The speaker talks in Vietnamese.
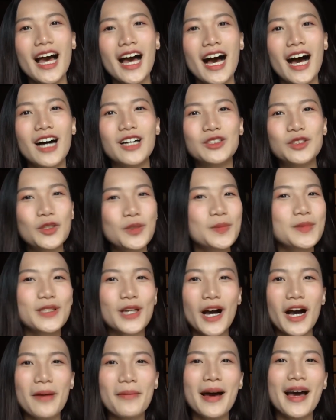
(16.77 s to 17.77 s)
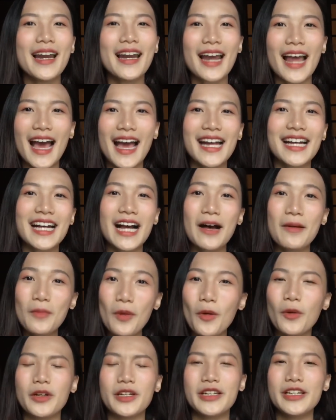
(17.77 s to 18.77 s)
à, Giúp cho các bạn
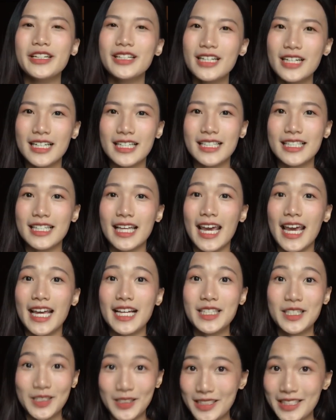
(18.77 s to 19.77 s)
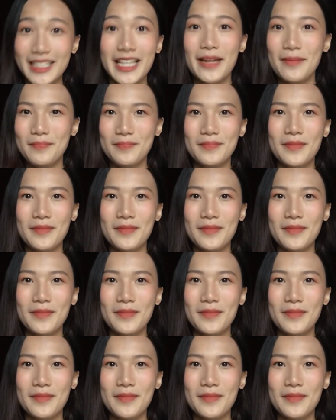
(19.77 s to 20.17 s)
2K1, những người sẽ trực tiếp